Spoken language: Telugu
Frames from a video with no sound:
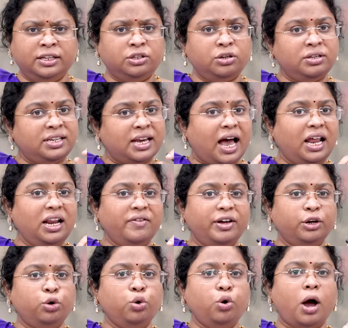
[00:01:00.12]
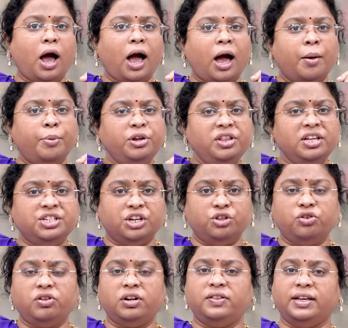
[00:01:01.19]
సో చాలా వరకు అభివృద్ధి
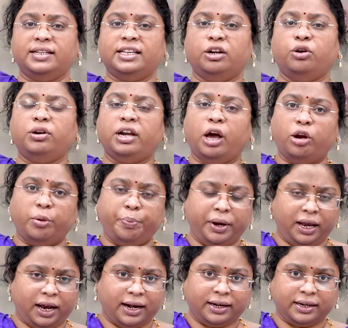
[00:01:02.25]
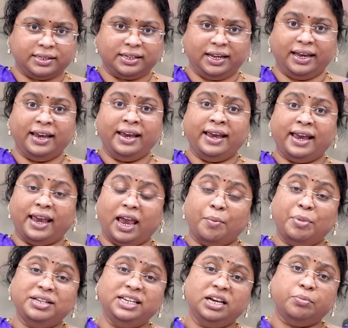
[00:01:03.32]
చెందుతున్న దేశాలు డెవలపింగ్ కంట్రీస్ని
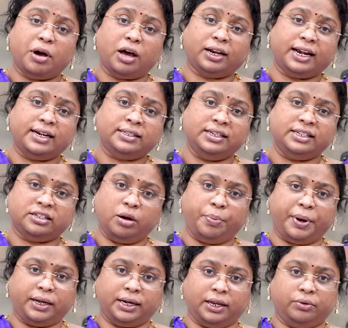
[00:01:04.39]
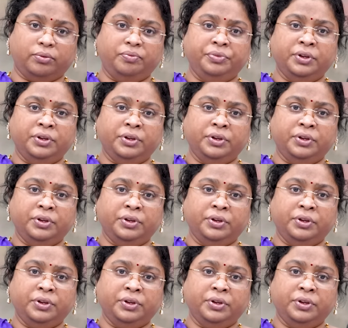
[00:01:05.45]
ఎమర్జింగ్ మార్కెట్స్ లిస్ట్లో పెట్టారు